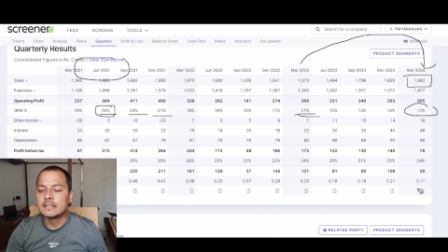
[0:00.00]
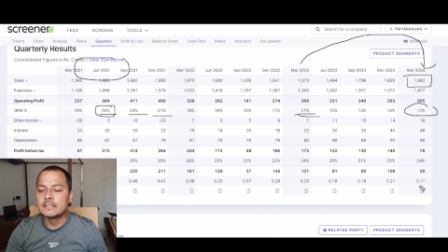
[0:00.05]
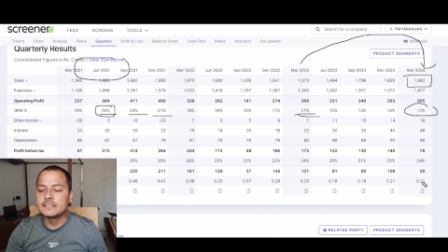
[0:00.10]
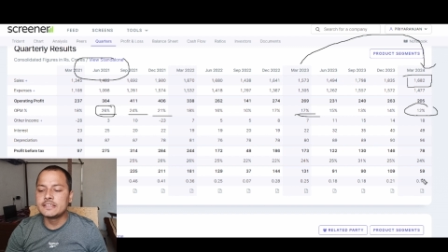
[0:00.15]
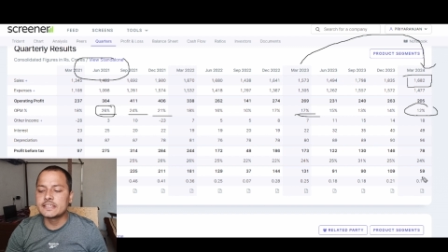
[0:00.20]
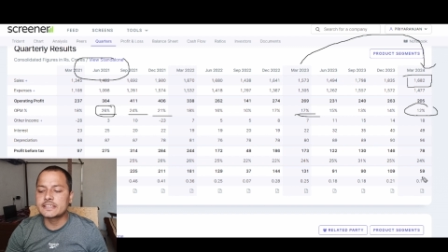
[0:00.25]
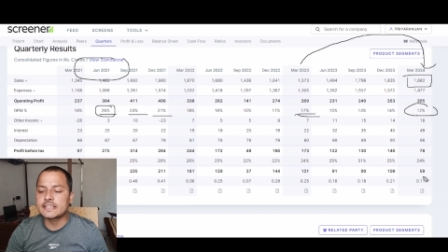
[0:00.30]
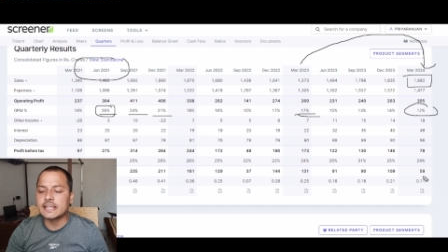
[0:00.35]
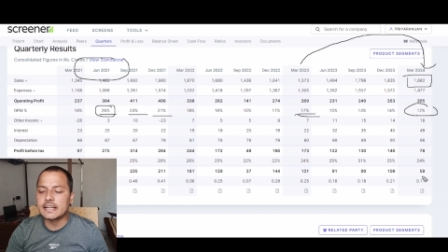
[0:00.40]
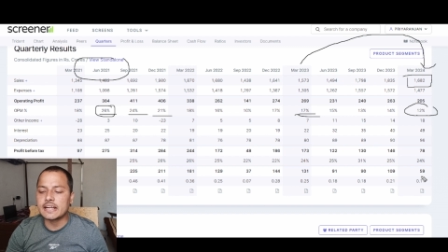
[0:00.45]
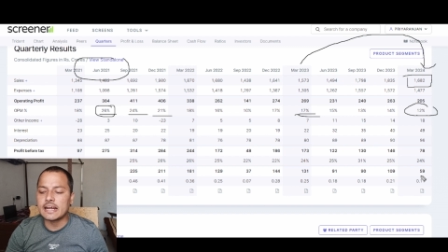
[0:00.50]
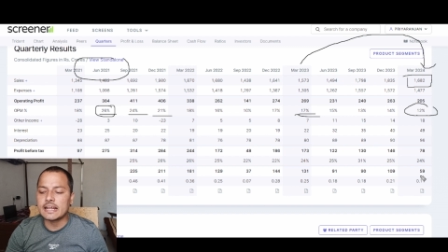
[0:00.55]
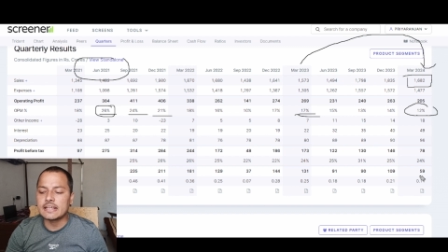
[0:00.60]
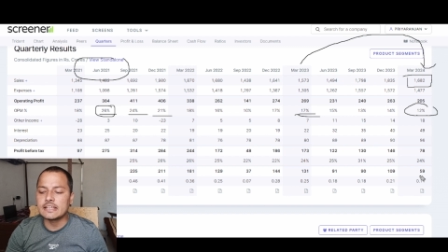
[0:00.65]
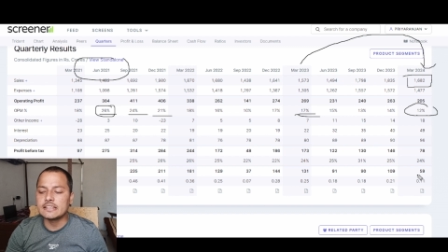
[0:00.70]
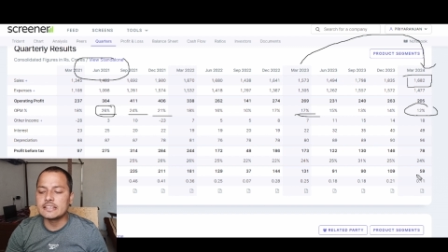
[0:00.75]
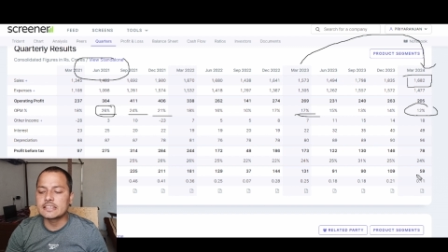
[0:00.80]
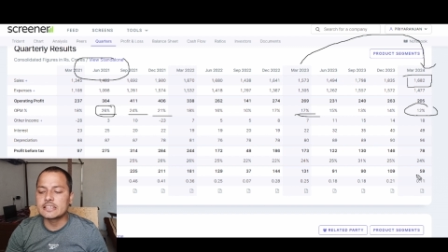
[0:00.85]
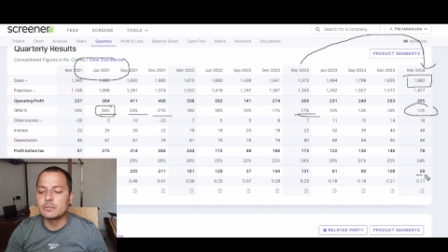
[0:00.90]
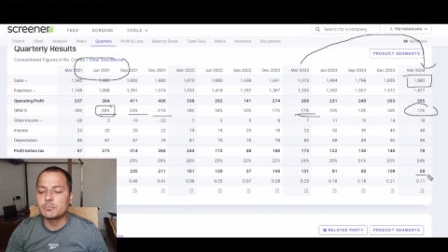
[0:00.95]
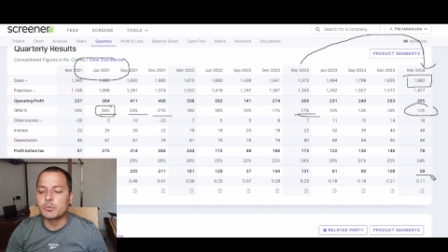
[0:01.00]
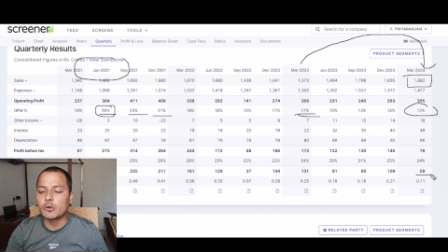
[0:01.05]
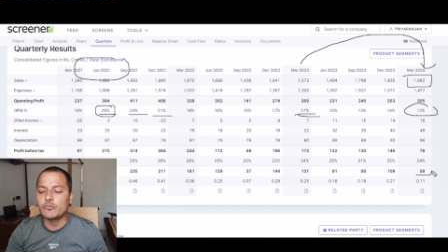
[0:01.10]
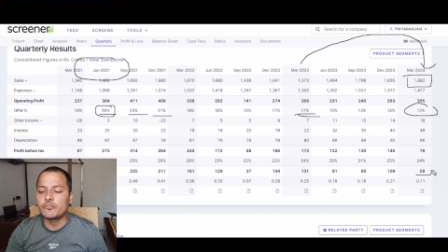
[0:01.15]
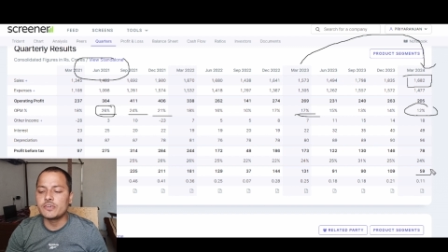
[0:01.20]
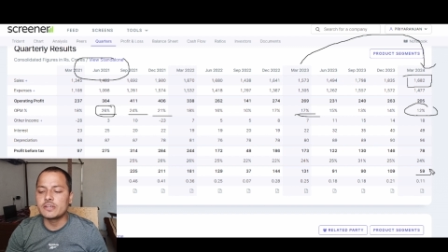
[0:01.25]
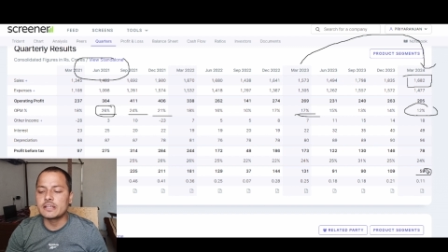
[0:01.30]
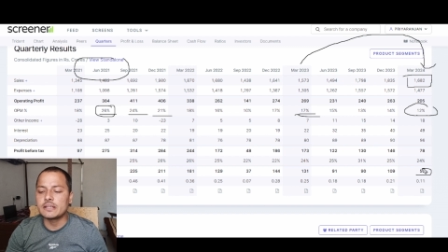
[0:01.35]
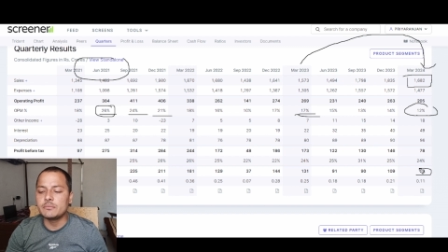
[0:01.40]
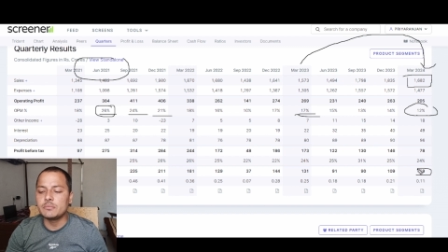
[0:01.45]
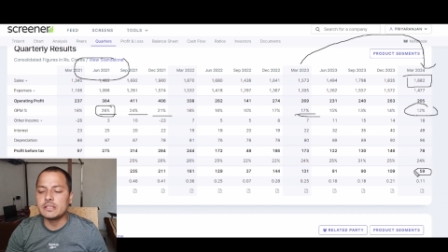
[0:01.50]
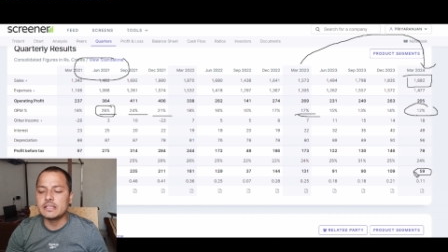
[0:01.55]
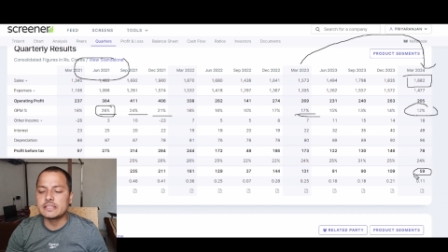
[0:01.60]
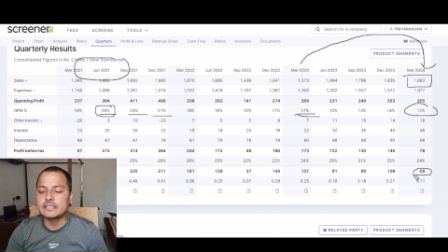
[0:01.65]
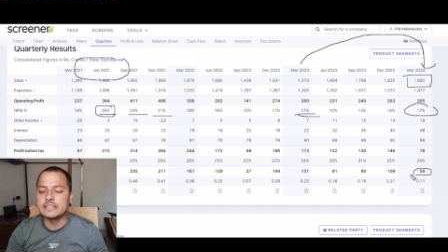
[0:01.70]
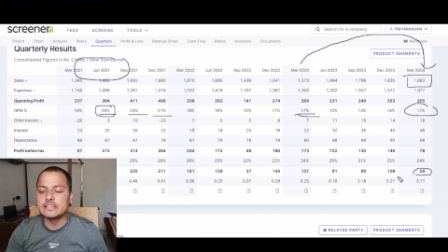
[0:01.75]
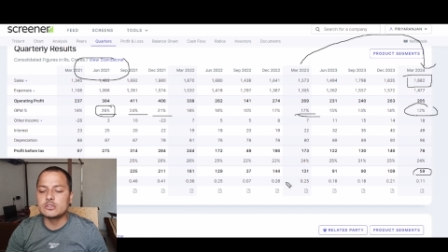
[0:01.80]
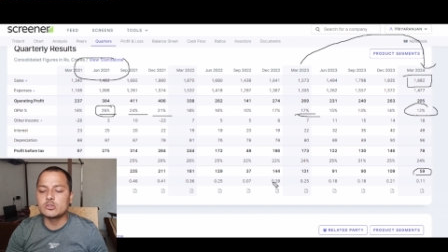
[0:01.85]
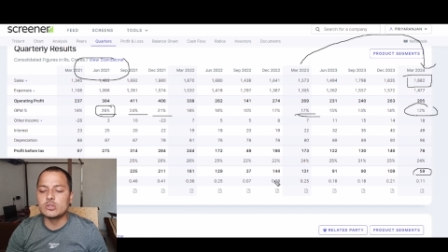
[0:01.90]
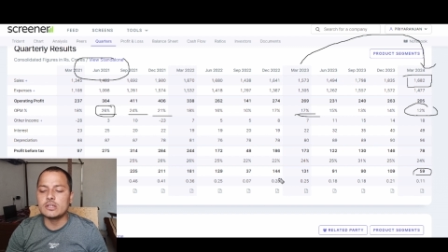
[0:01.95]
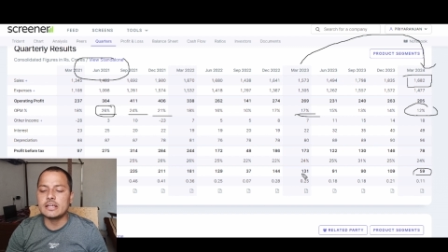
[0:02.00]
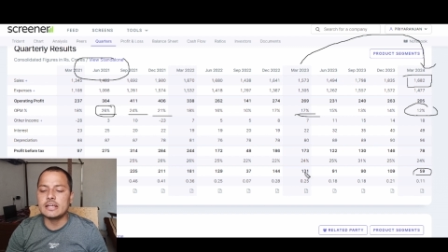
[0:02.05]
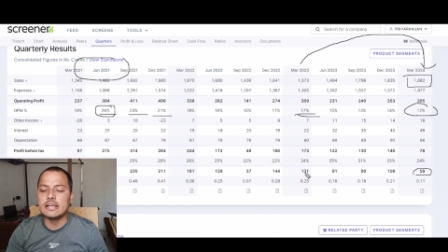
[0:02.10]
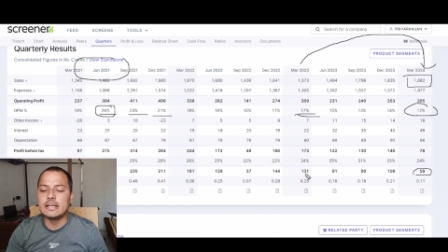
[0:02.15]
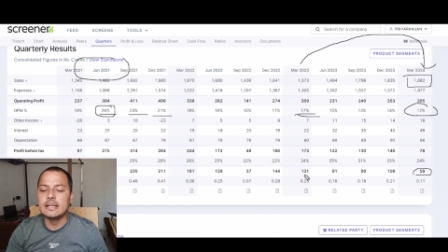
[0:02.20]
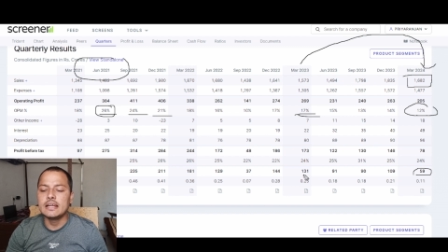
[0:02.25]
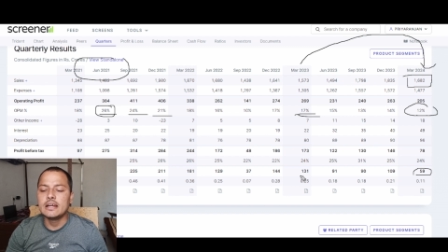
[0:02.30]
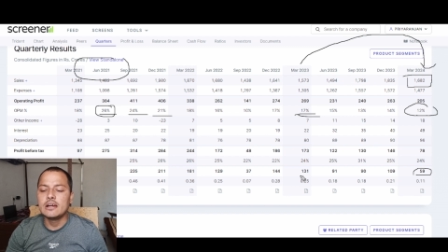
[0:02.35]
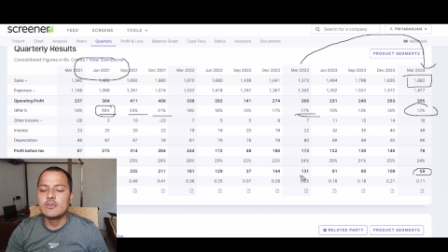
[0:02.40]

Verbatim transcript: जिसके कारण इसकी प्रॉफिटेबिलिटी जो है